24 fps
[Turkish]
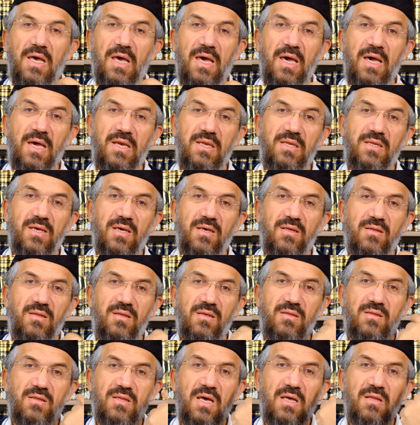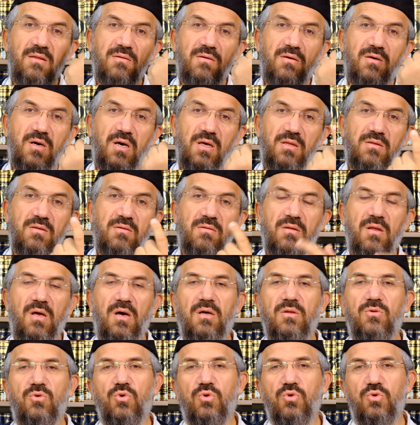erkeklikten
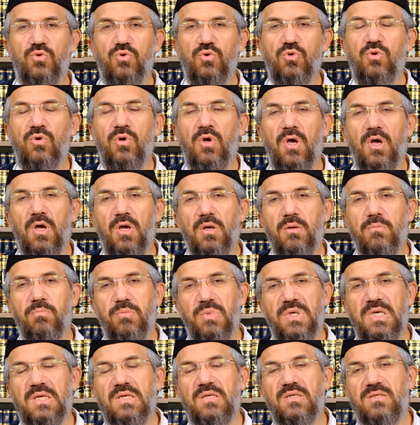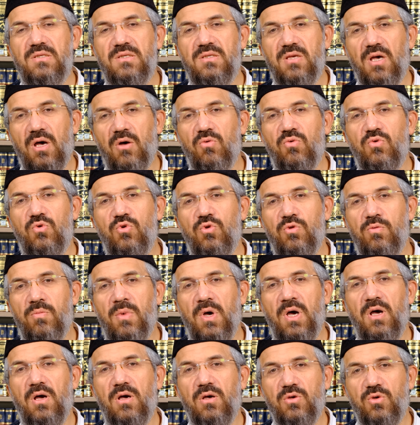kadınlığa doğru bir
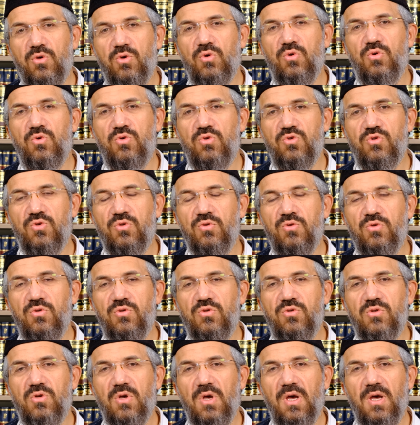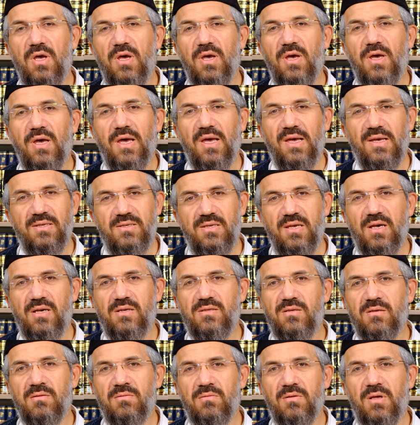savrulma görürsünüz.
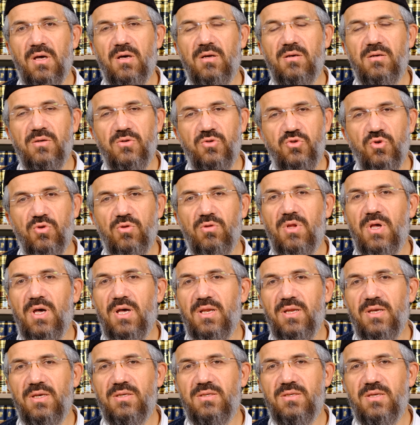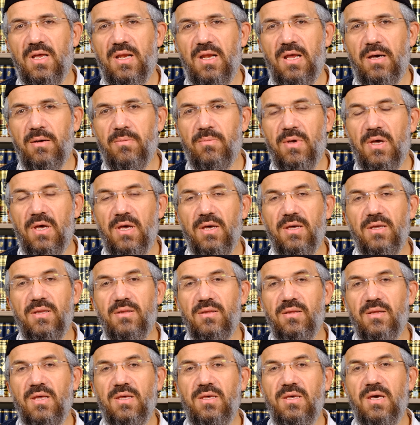Esasında Resulullah Aleyhisselam
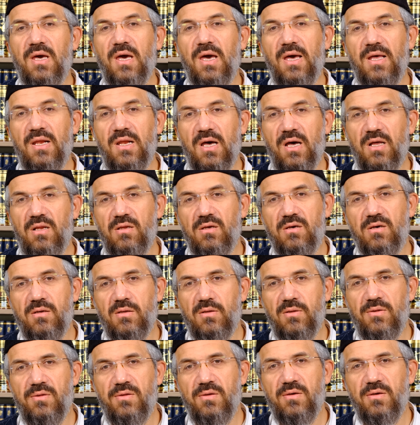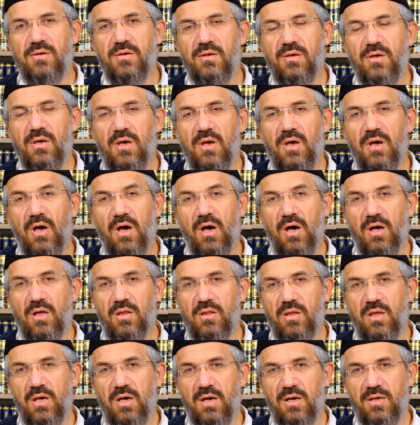neyi helal kıldı
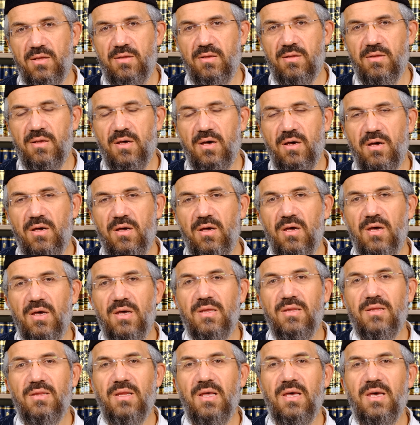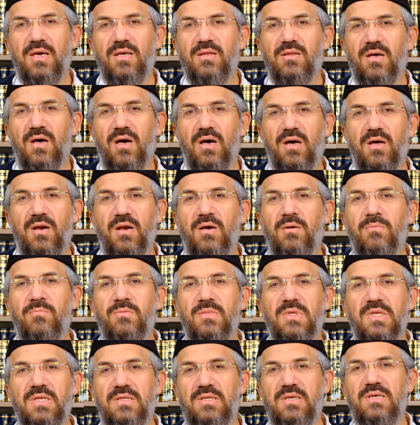Allah adına, neye de
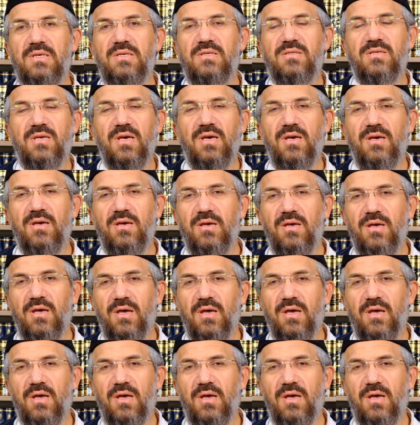haram dediyse